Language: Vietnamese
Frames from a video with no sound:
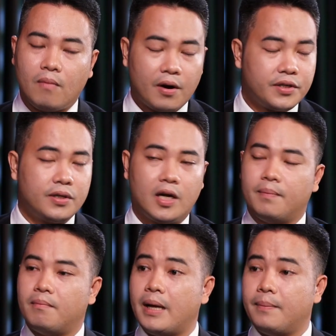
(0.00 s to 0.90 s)
mọi trường
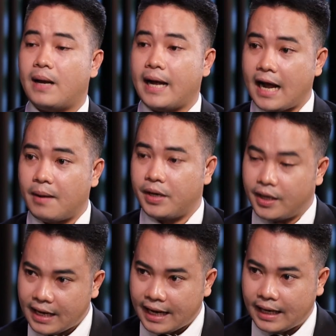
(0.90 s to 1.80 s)
hợp bay flycam
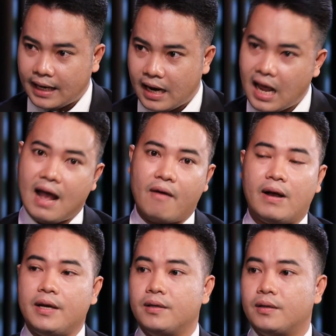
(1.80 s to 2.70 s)
hiện nay là
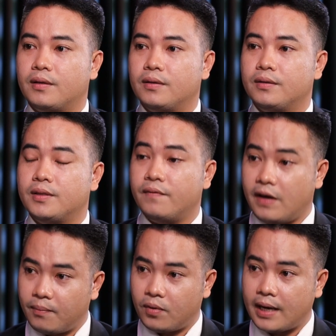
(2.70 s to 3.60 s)
phải được xin
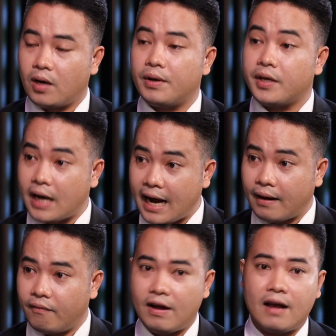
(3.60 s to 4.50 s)
phép các cơ quan chức năng
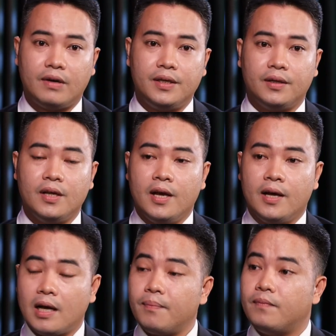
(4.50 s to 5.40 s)
và phải được
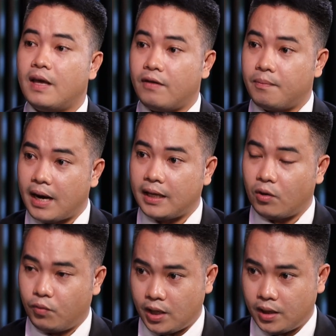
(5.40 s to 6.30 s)
cấp giấy phép bay
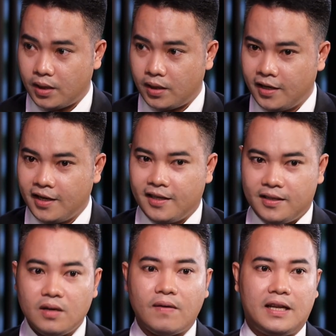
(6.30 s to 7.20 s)
theo quy định
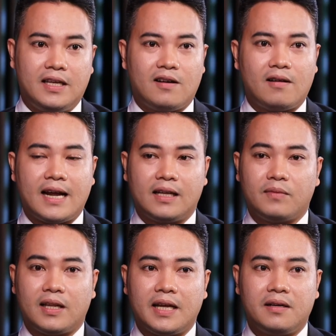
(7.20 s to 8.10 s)
như vậy thì rõ ràng
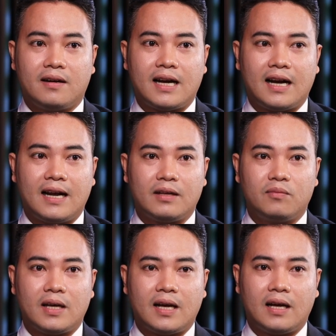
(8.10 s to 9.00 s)
chúng ta thấy được rằng là
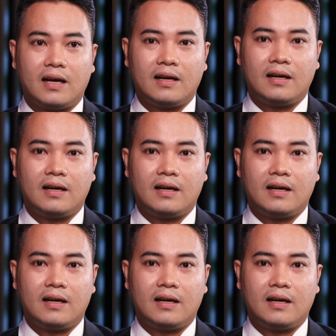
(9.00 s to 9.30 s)
chúng ta